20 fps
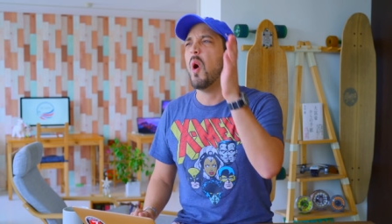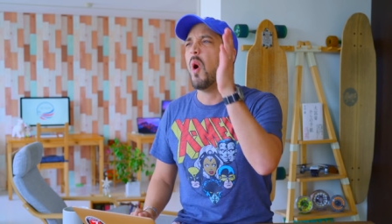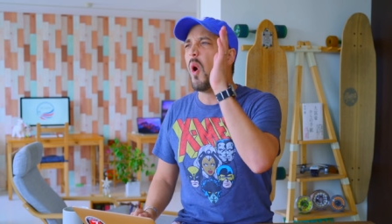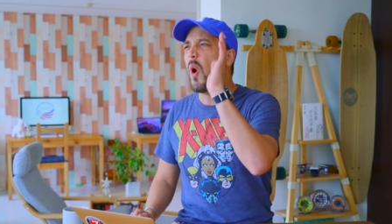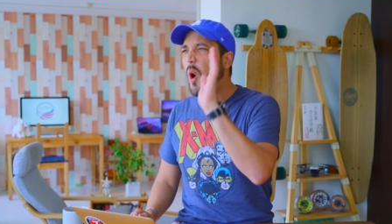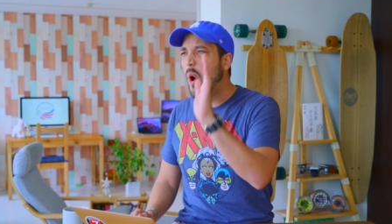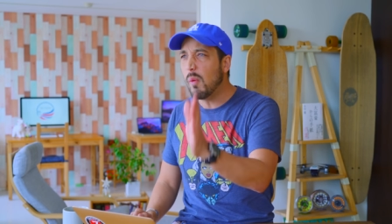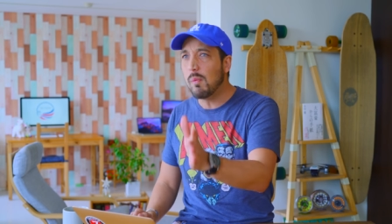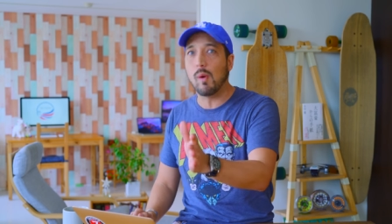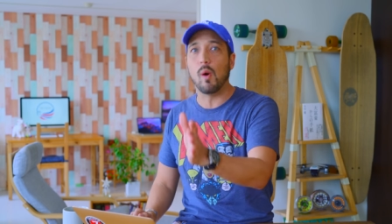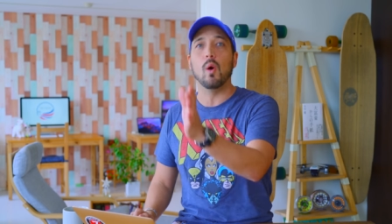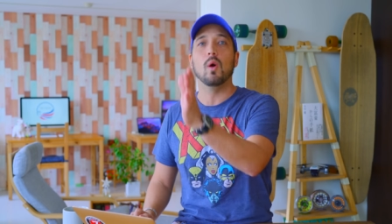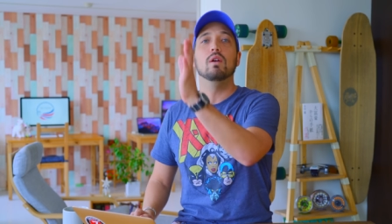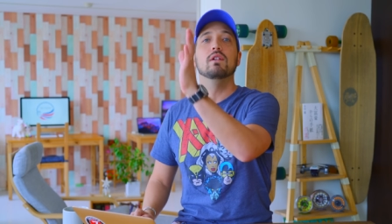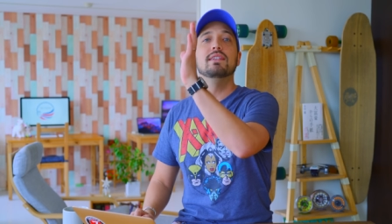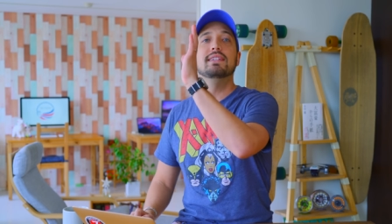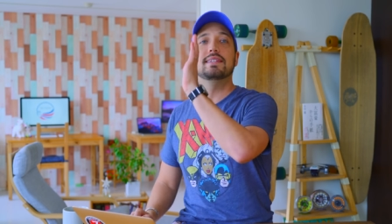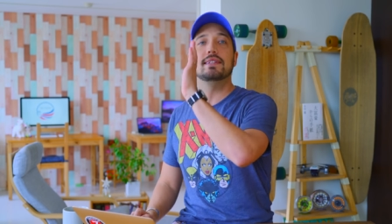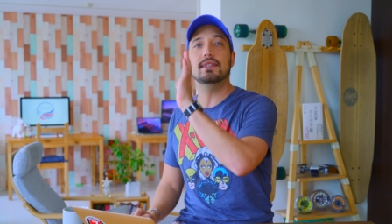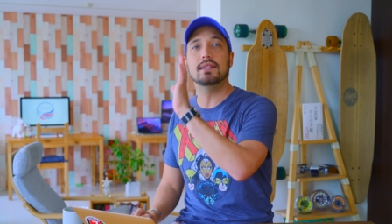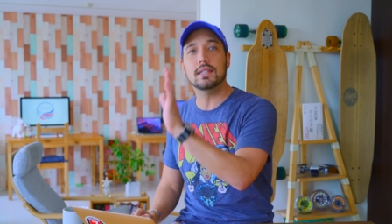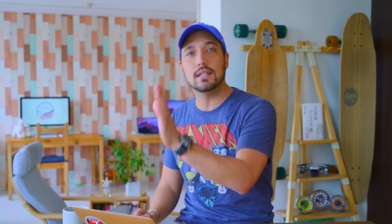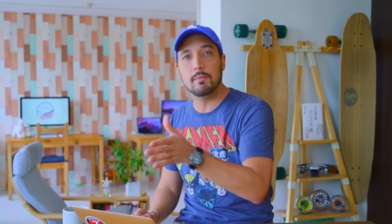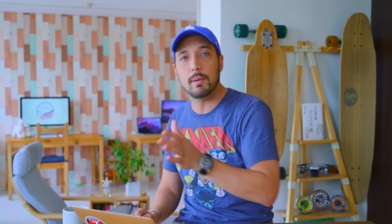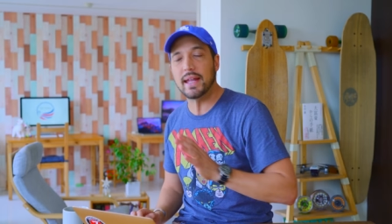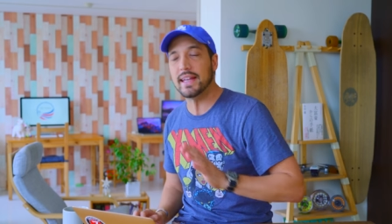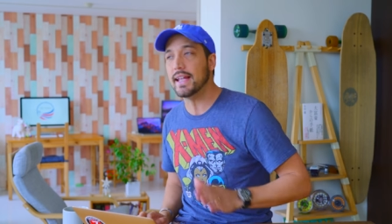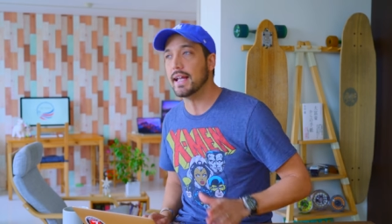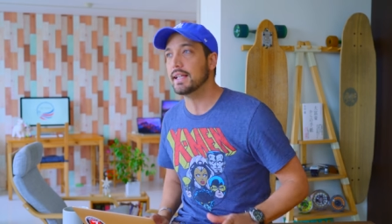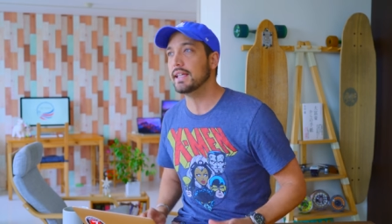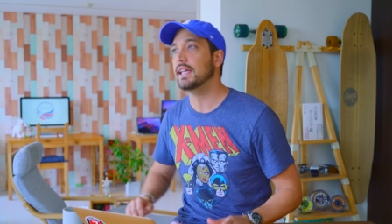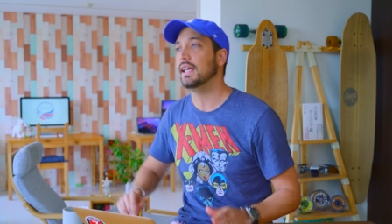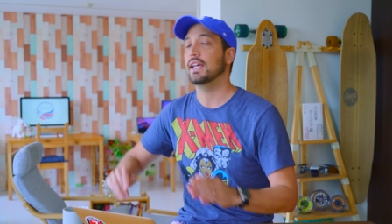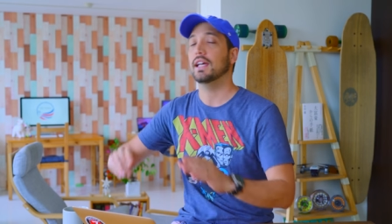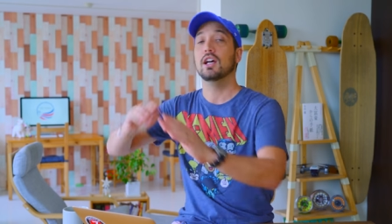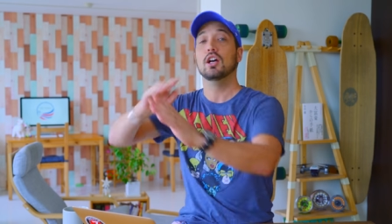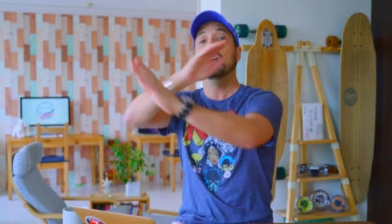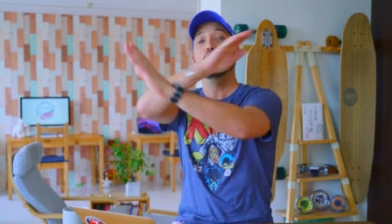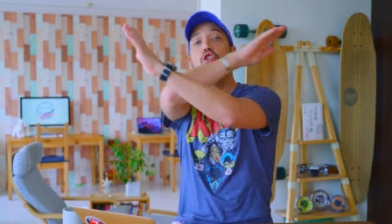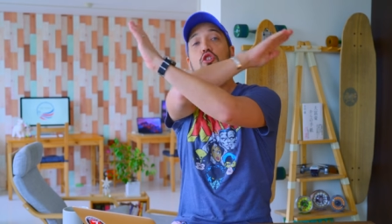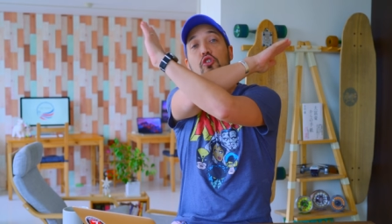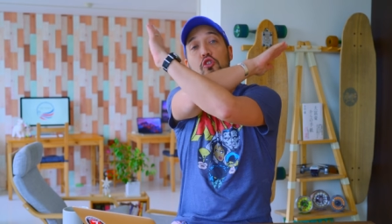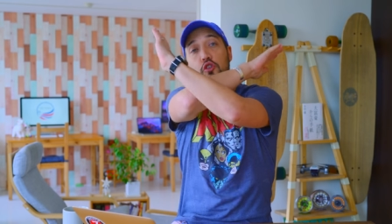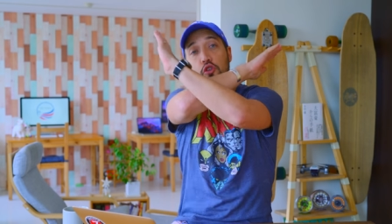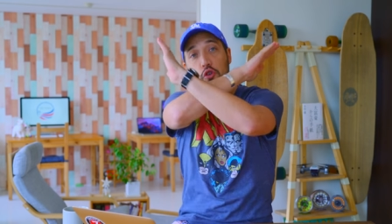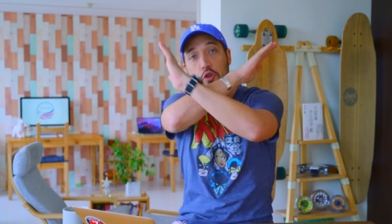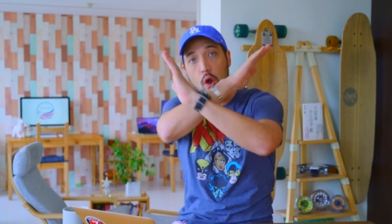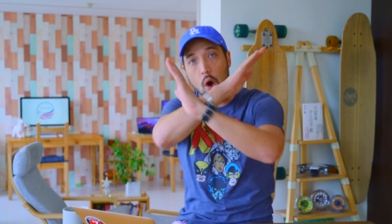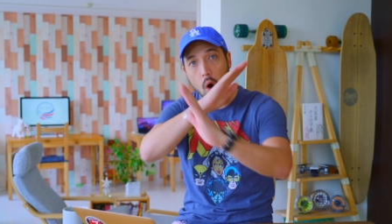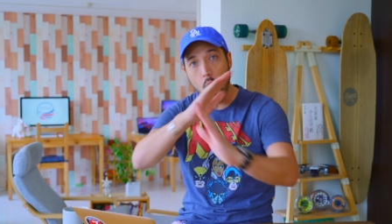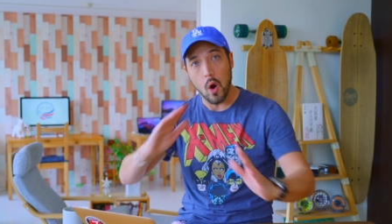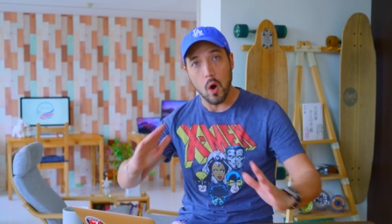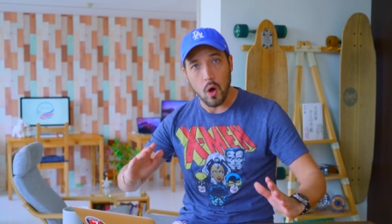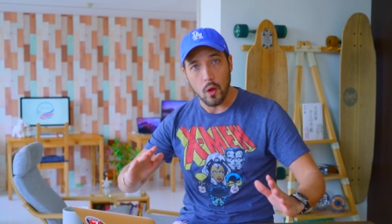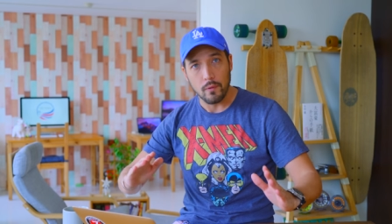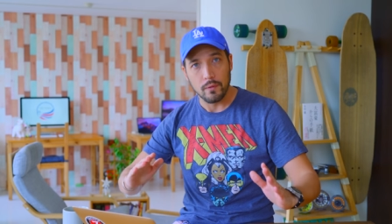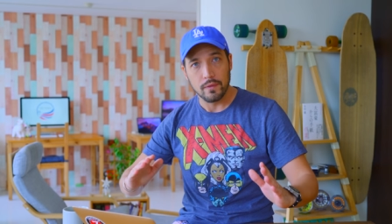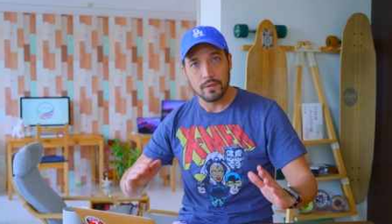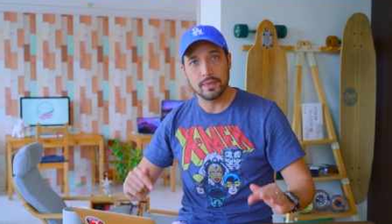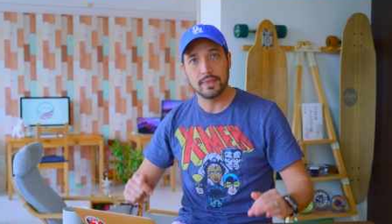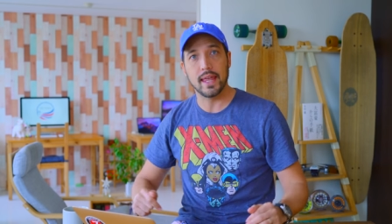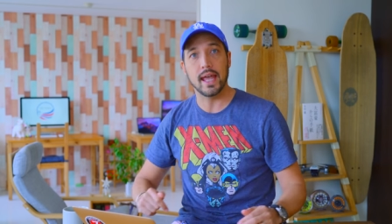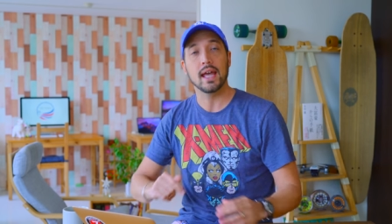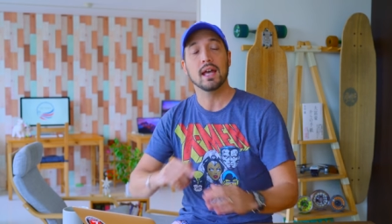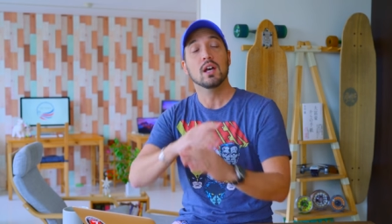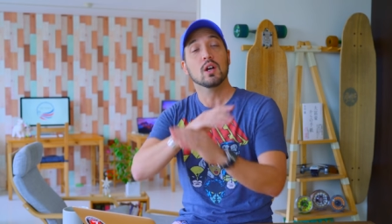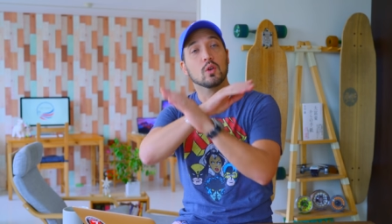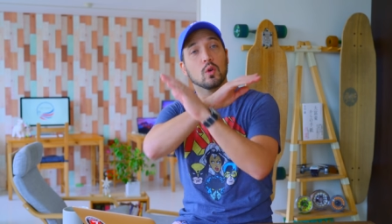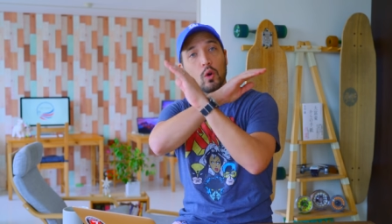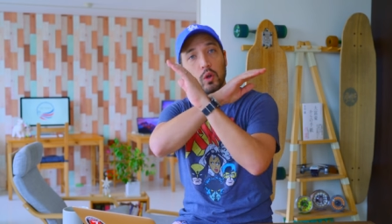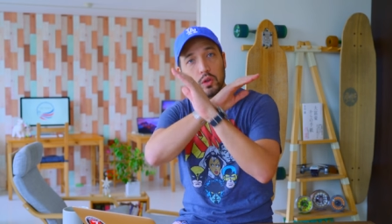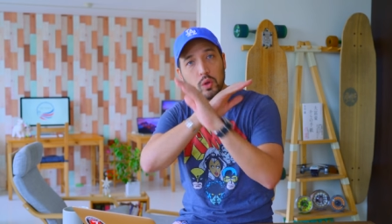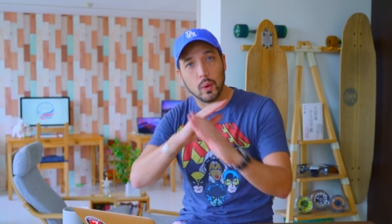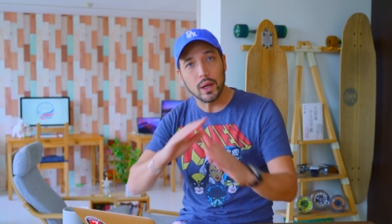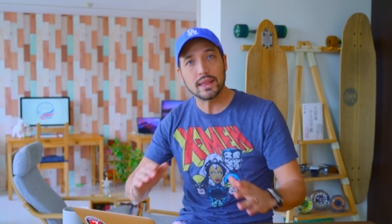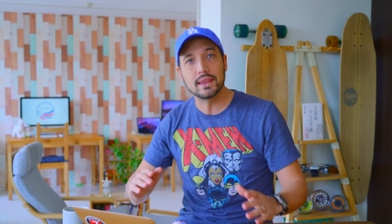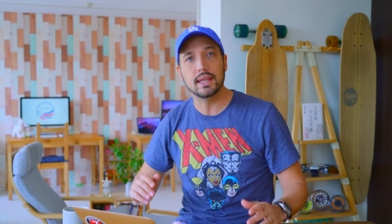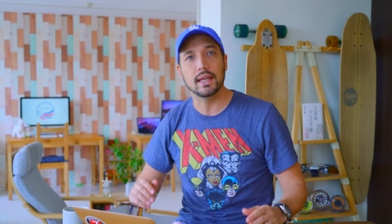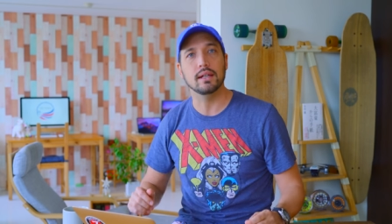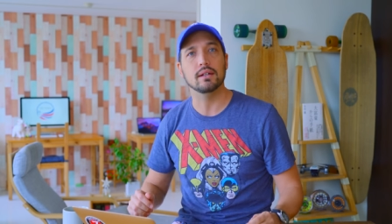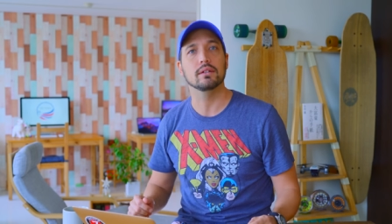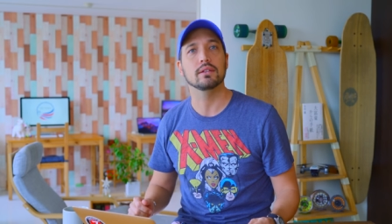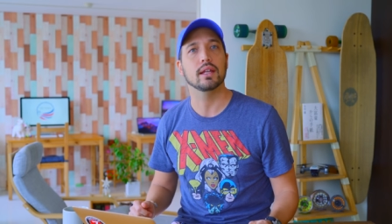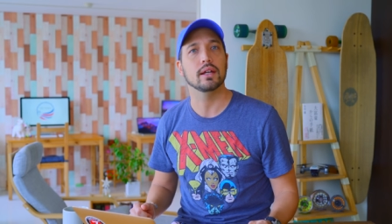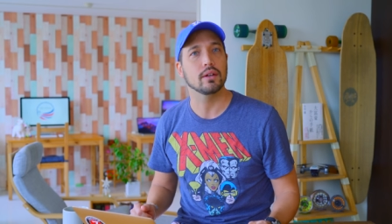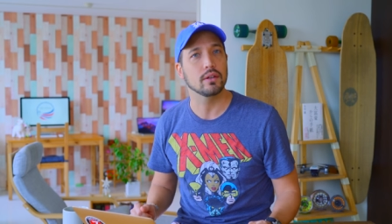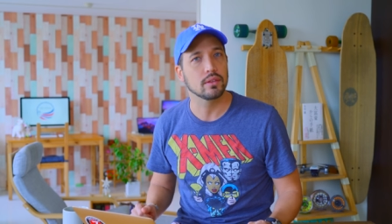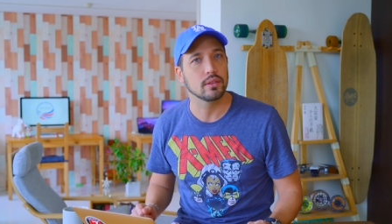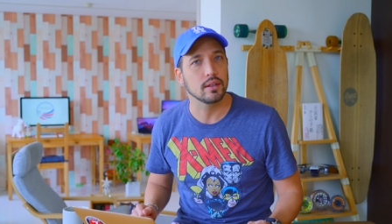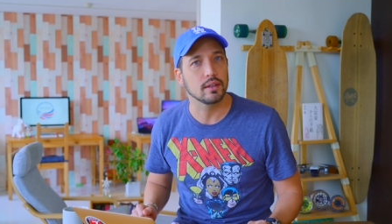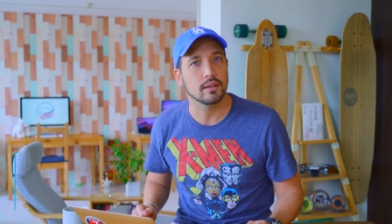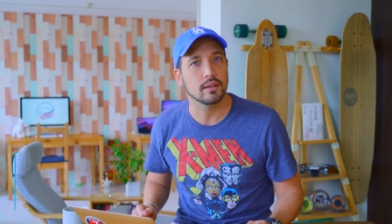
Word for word: ほぼ全てに「ノー」って断っているんだよ。